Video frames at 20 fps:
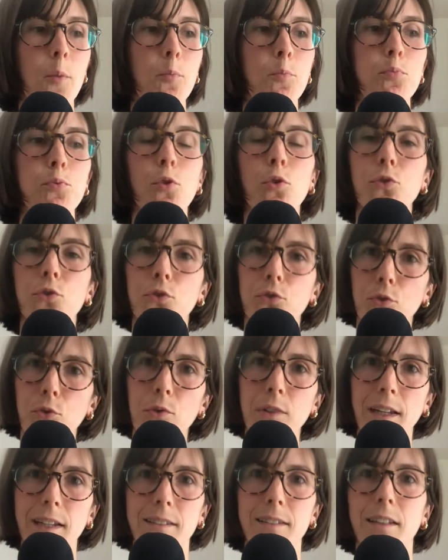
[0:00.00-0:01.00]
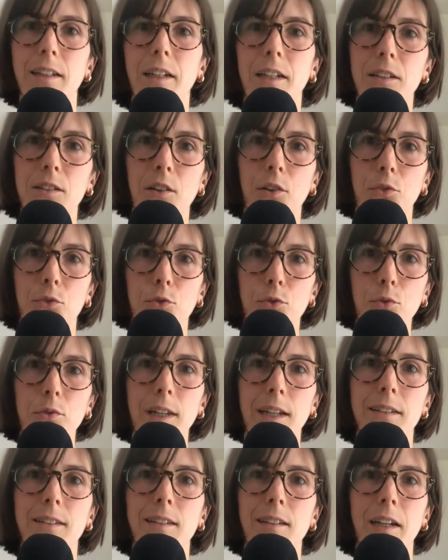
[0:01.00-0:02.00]
pour ton intérêt, dans ton
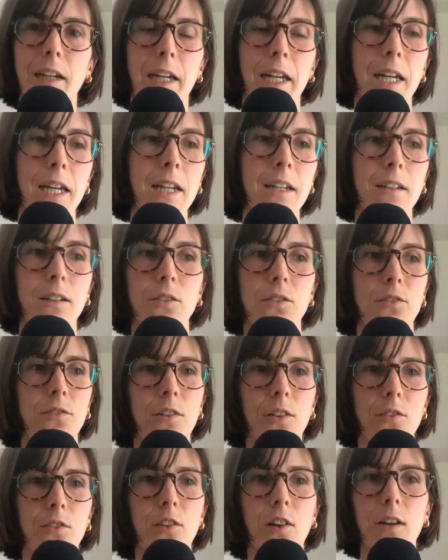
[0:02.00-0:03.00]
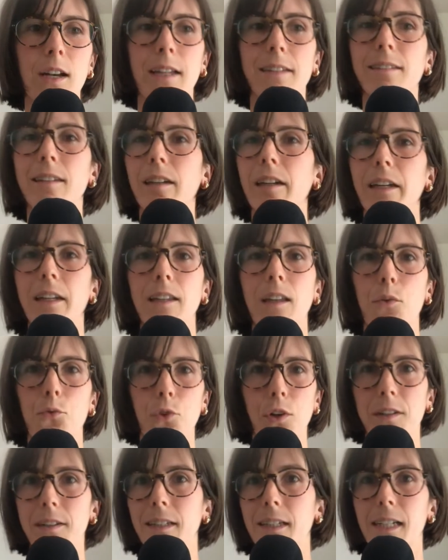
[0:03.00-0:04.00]
intérêt, euh, dans, dans l'intérêt
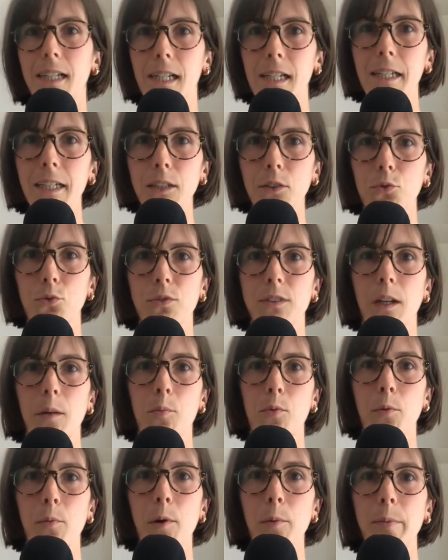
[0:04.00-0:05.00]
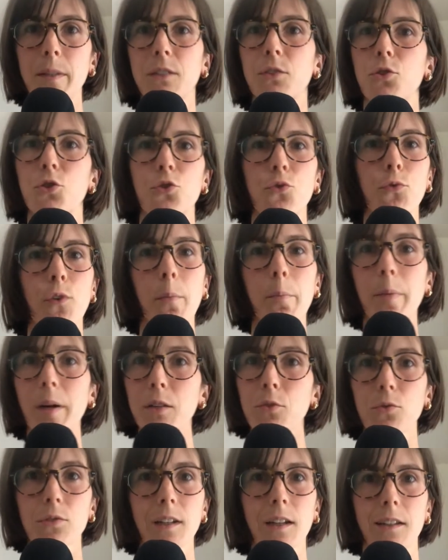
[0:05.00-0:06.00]
d'avoir des clics tout simplement parce que je vois pas
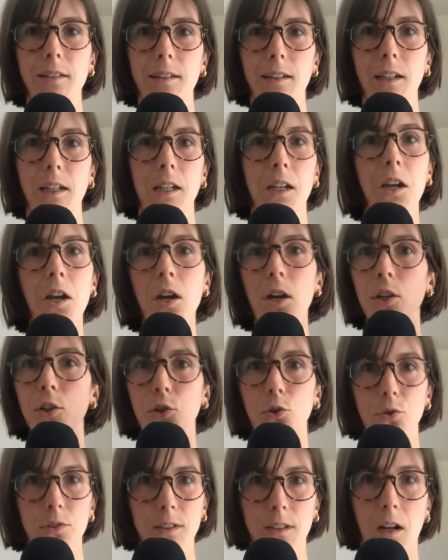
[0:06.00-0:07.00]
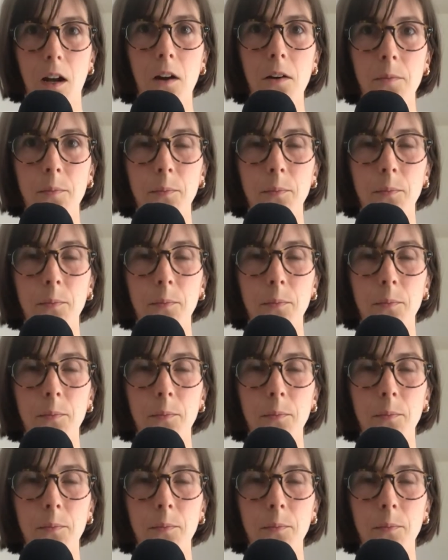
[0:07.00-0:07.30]
d'autre intérêt que ça.